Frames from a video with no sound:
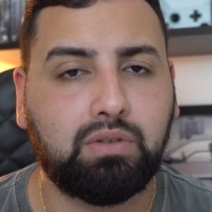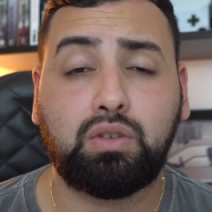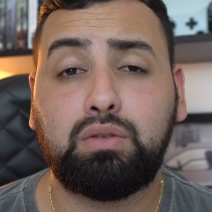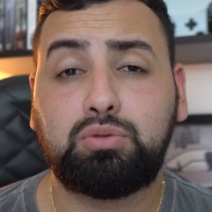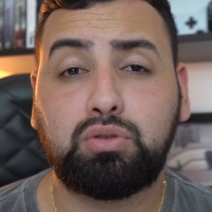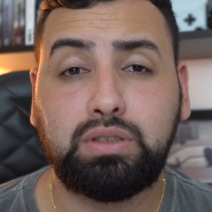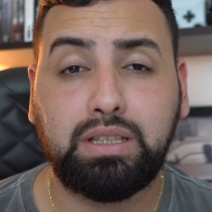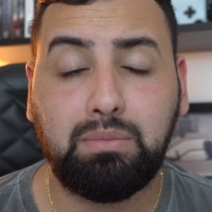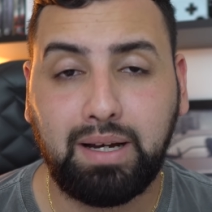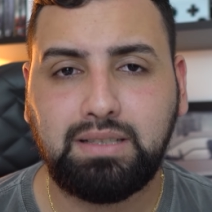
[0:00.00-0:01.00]
Só vamos
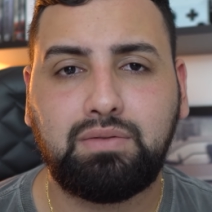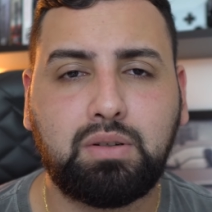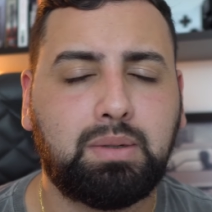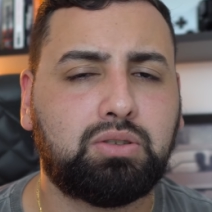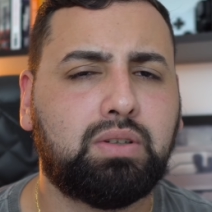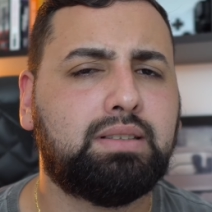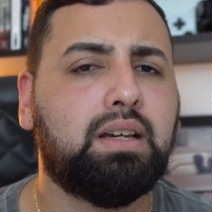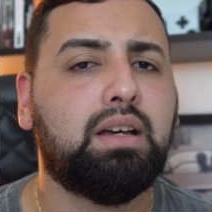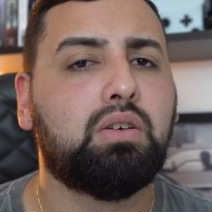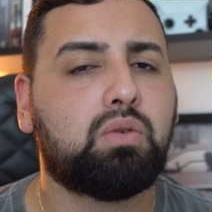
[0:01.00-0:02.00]
conseguir mais informações
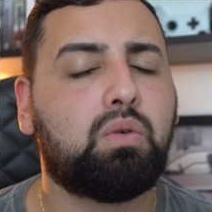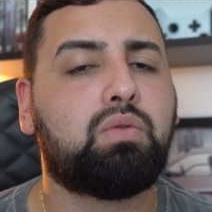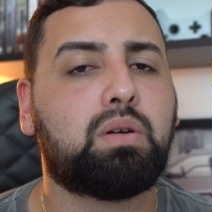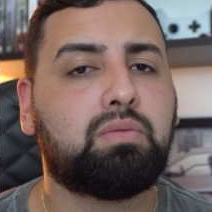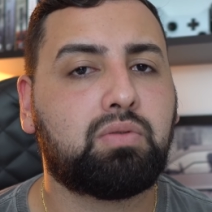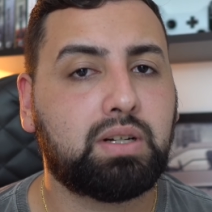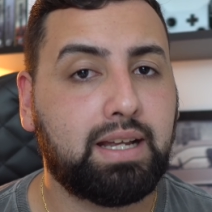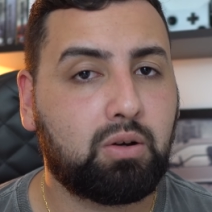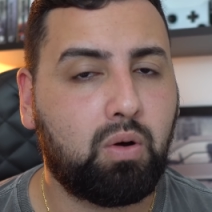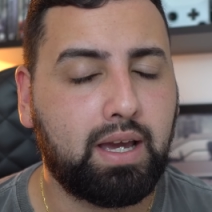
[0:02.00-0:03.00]
conforme for
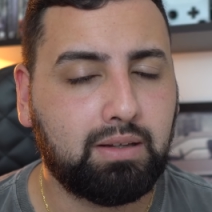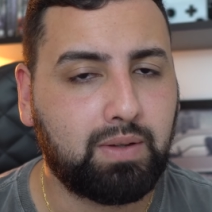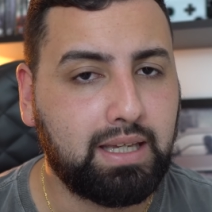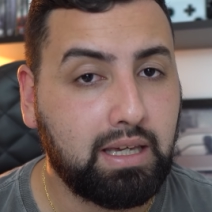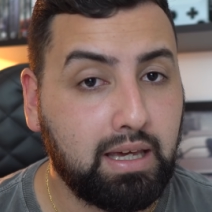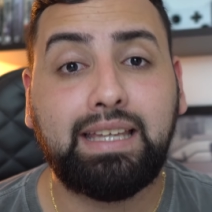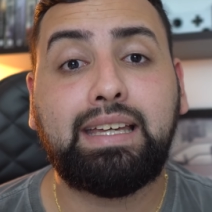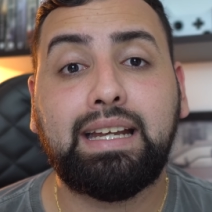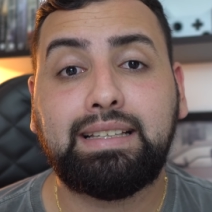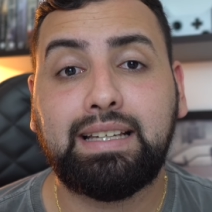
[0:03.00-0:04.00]
decorrendo aí e
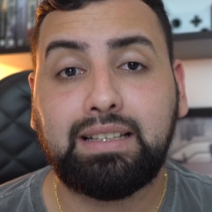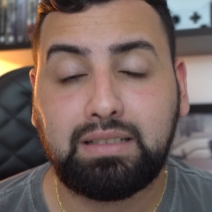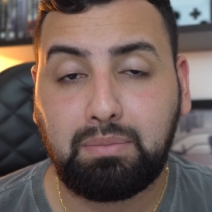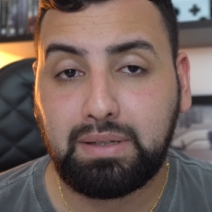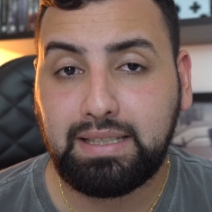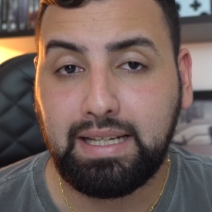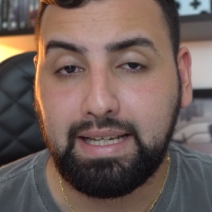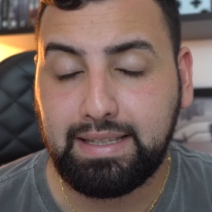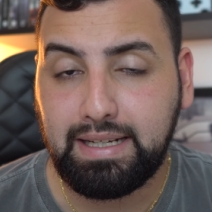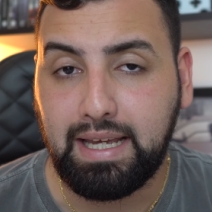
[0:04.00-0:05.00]
crescendo essa parceria
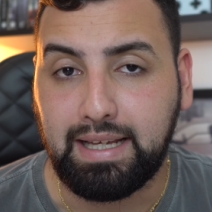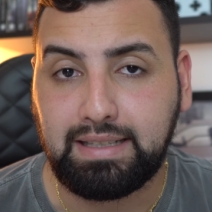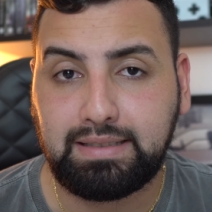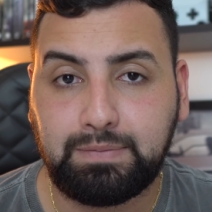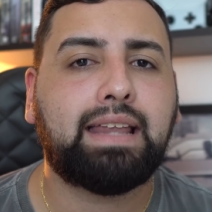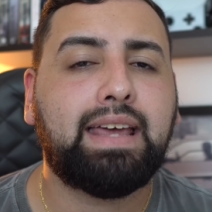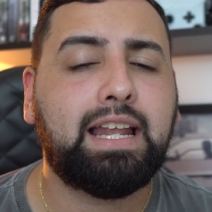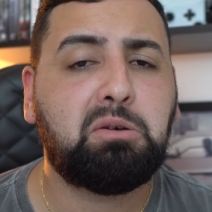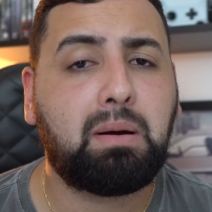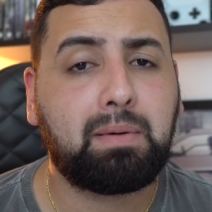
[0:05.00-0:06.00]
entre eles. A
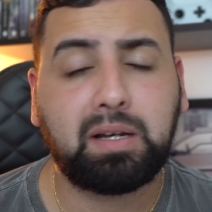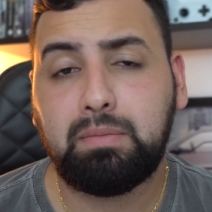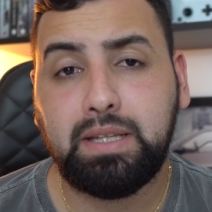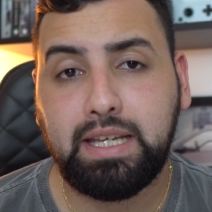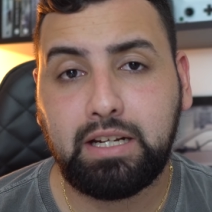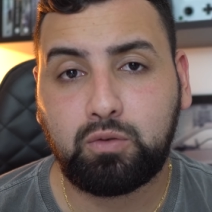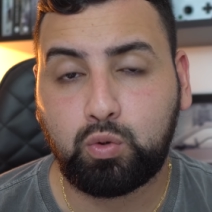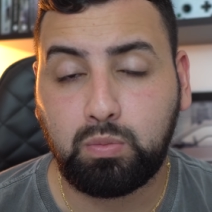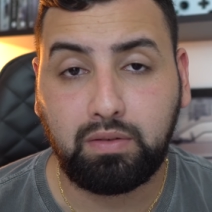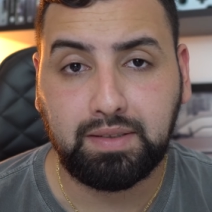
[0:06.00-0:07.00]
Dell é uma marca mineira,
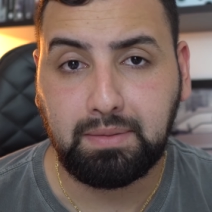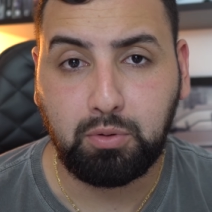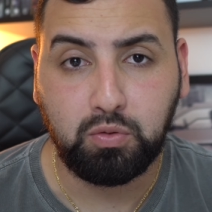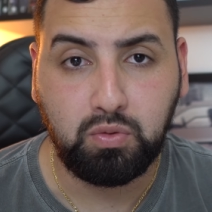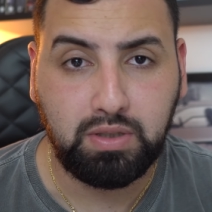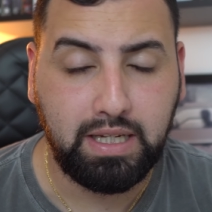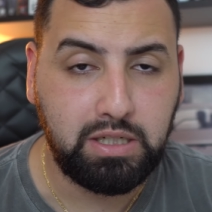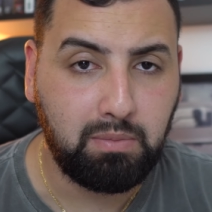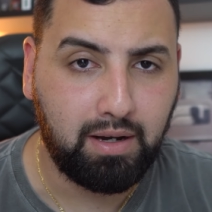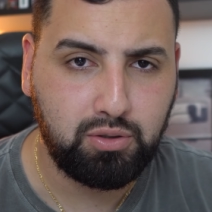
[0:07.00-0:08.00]
costuma fazer produtos aí
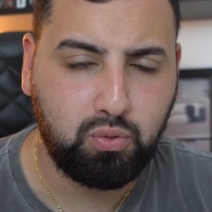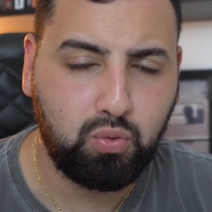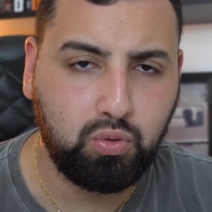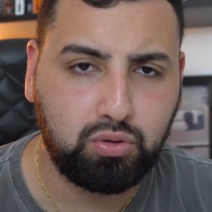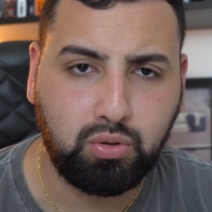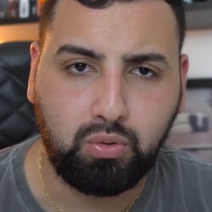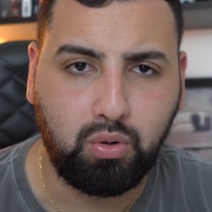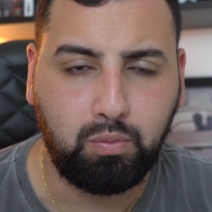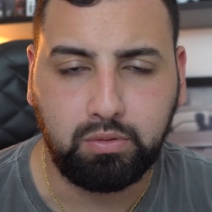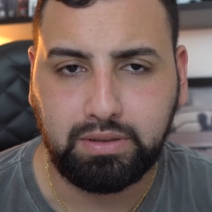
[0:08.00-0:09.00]
de baixo custo,
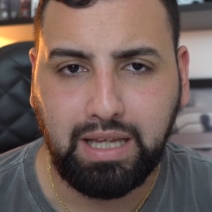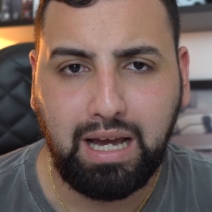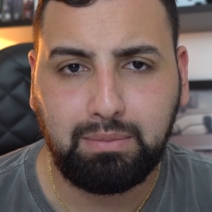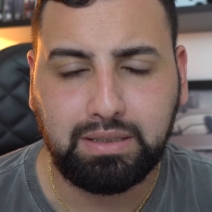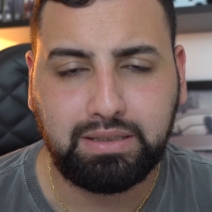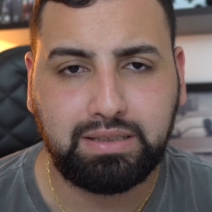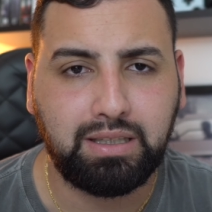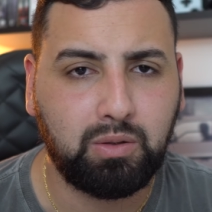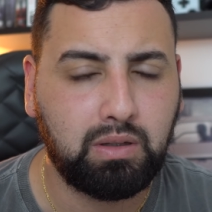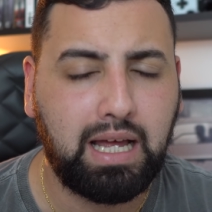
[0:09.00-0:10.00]
como tablets,
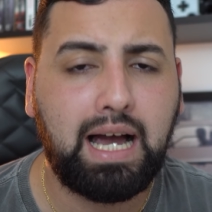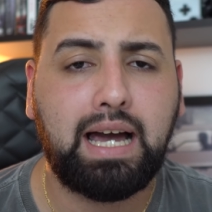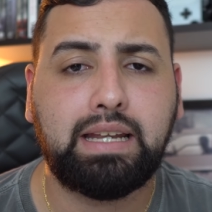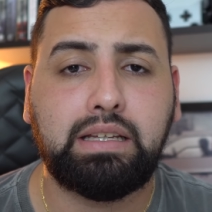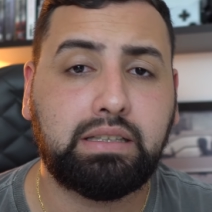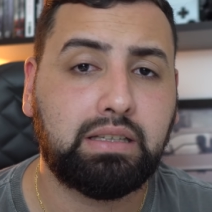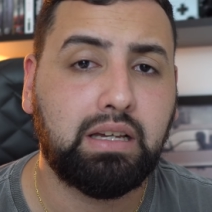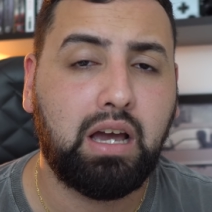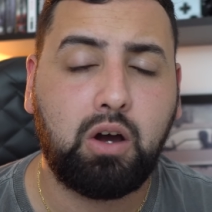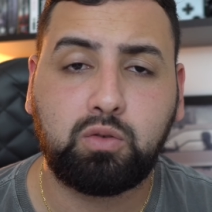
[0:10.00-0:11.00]
celulares,
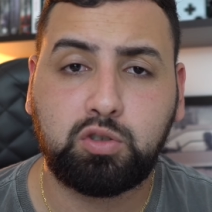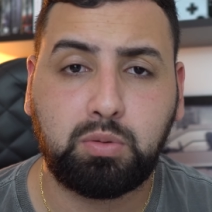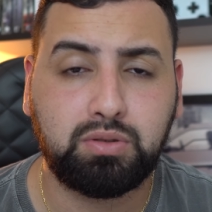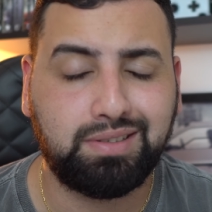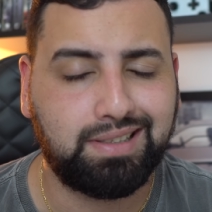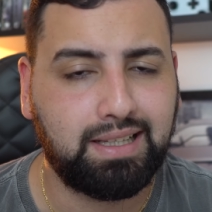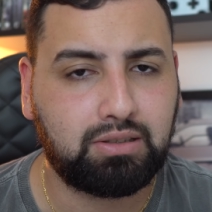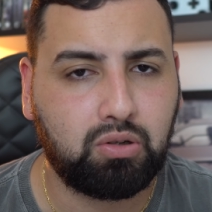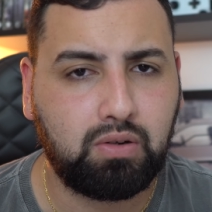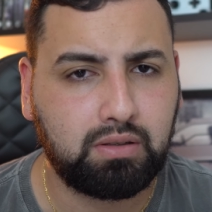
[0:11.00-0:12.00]
alguns produtos
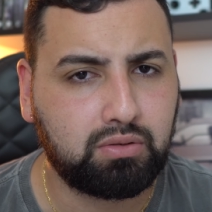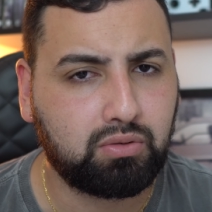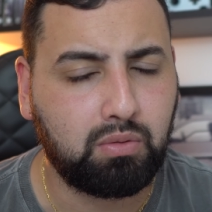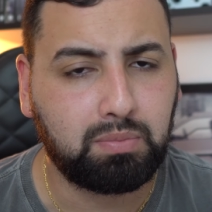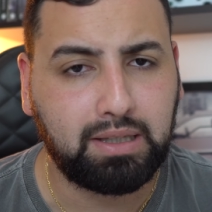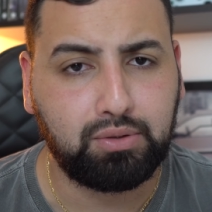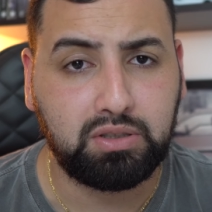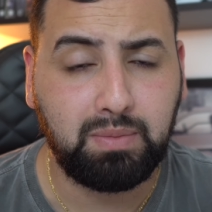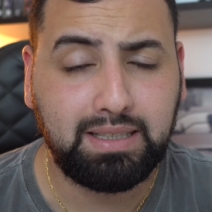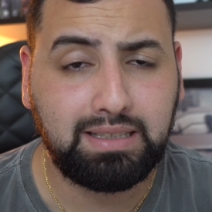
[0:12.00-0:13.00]
eletrônicos,
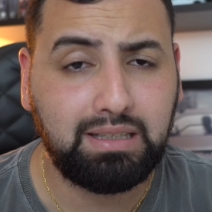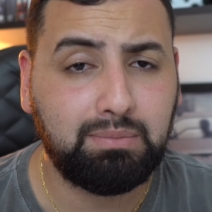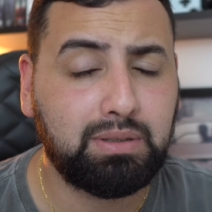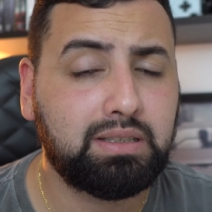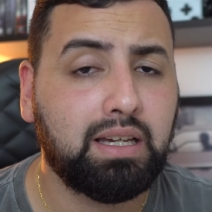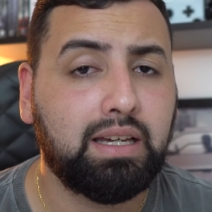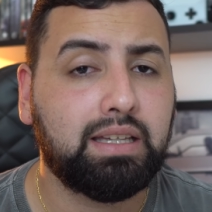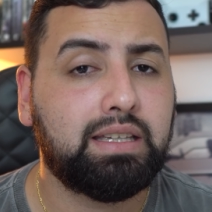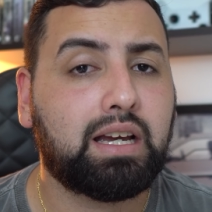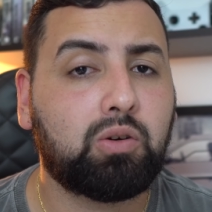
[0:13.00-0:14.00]
computadores mais simples
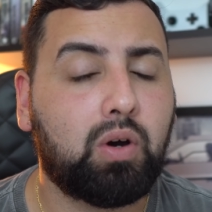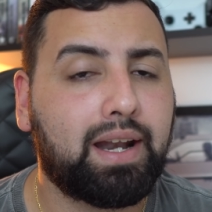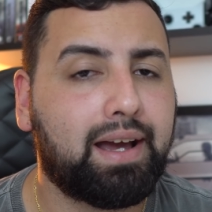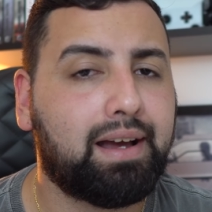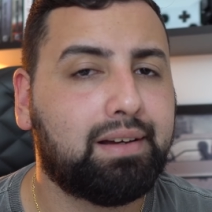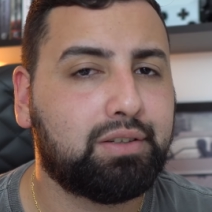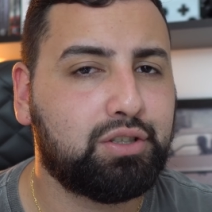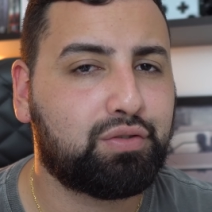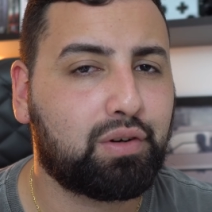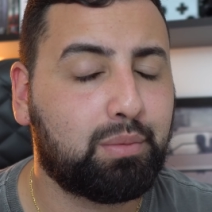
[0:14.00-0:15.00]
e agora,
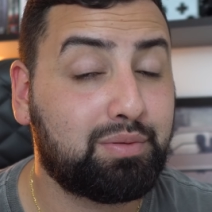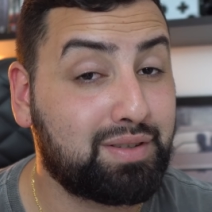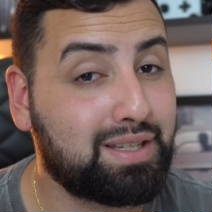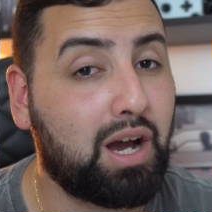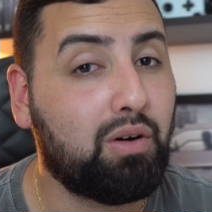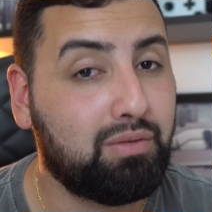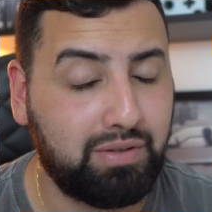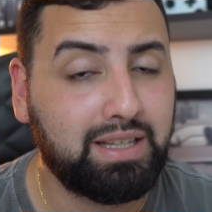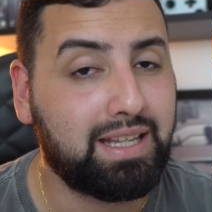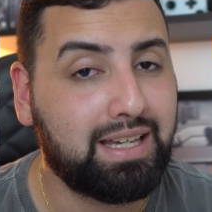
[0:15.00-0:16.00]
de forma oficial,
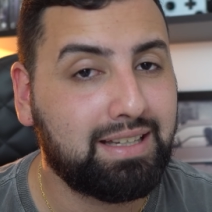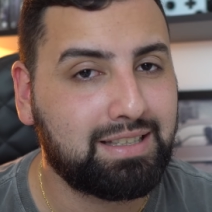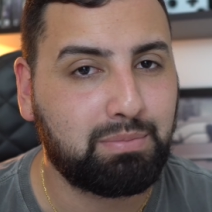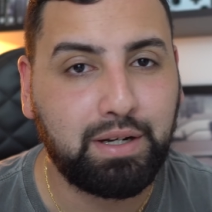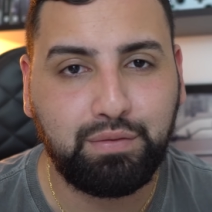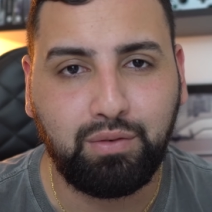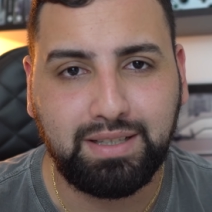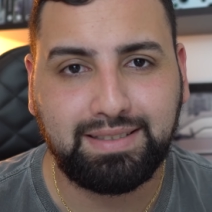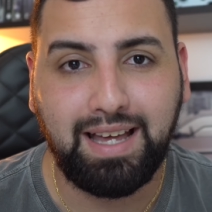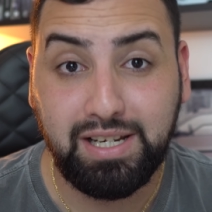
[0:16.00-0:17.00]
vender
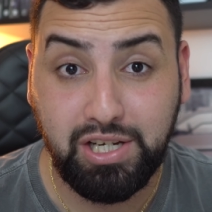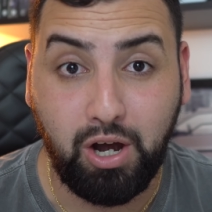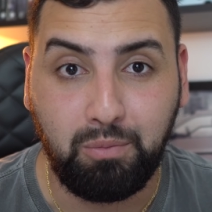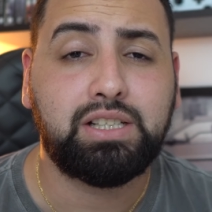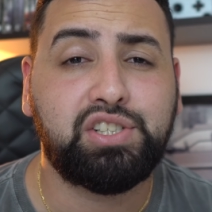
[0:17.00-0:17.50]
smartphones da Xiaomi.